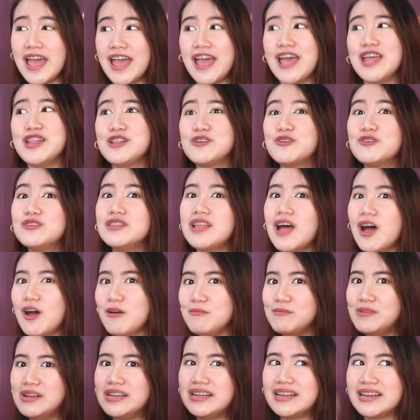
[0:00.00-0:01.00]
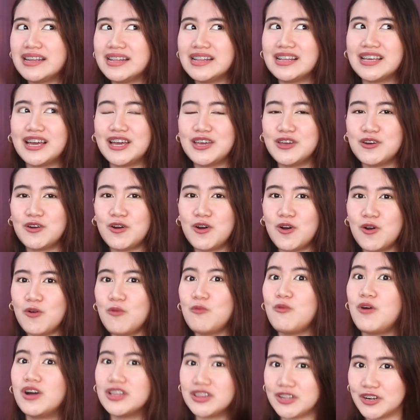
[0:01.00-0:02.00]
And kung nakabili rin kayo,
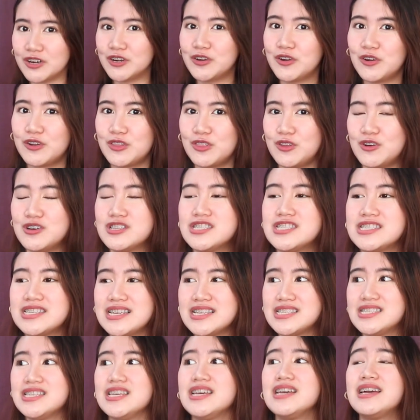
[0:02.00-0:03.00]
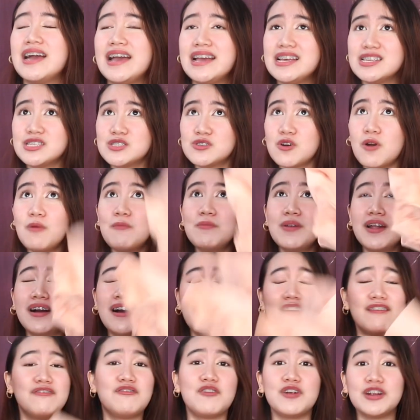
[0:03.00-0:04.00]
what are your thoughts? Kasi guys, sobrang
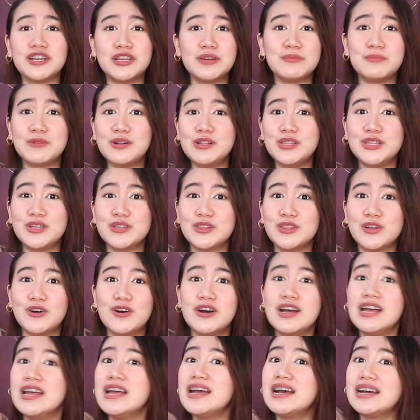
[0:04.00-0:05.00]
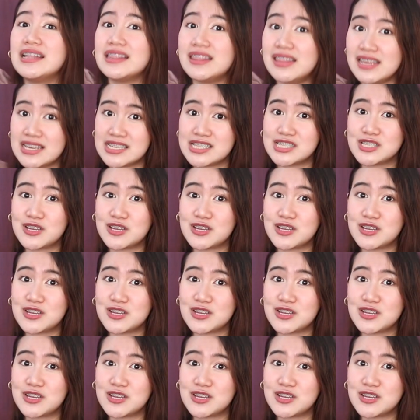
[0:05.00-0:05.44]
affordable na to. This